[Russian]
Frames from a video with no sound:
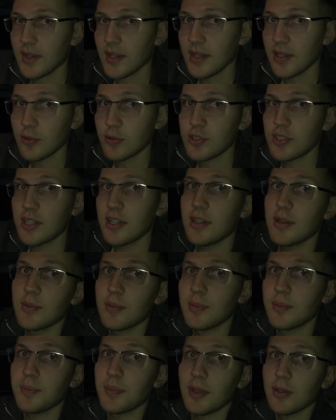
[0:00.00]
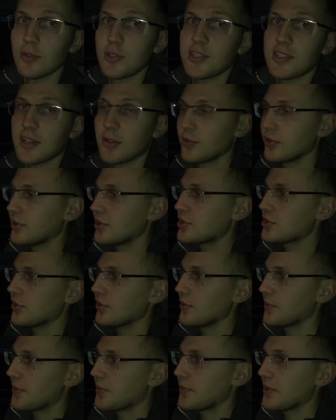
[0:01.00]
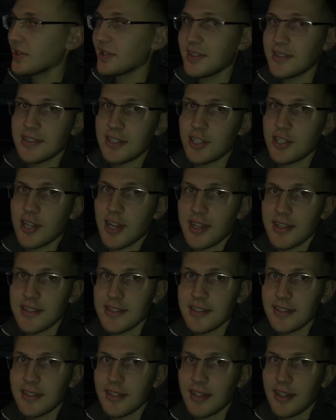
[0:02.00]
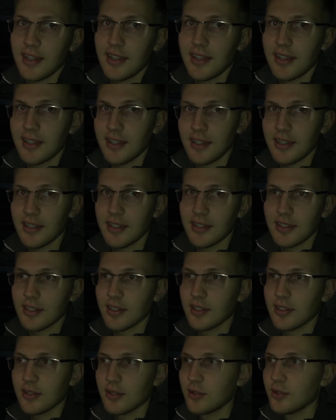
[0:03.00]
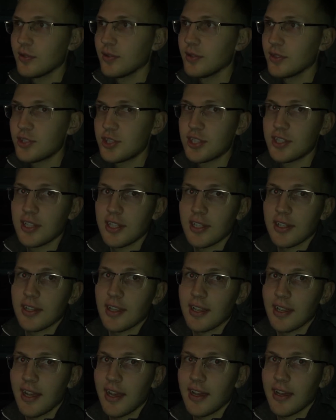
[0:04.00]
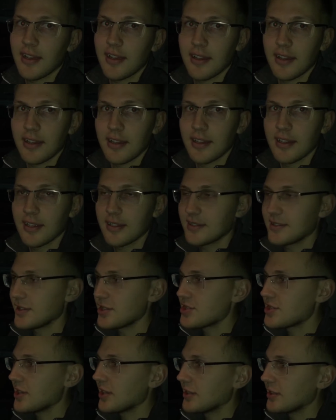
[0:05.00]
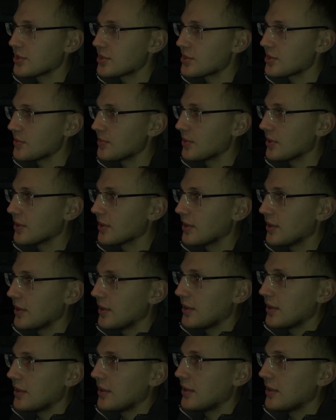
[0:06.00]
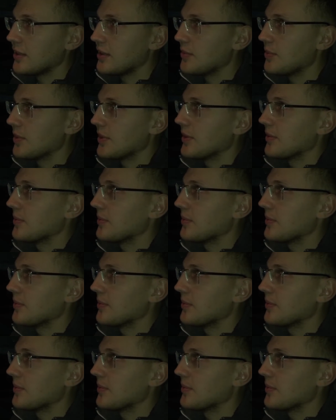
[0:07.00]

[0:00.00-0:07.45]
И уже получится какое-то число, например, 1001 или 4 0, это значит нет ошибок. Либо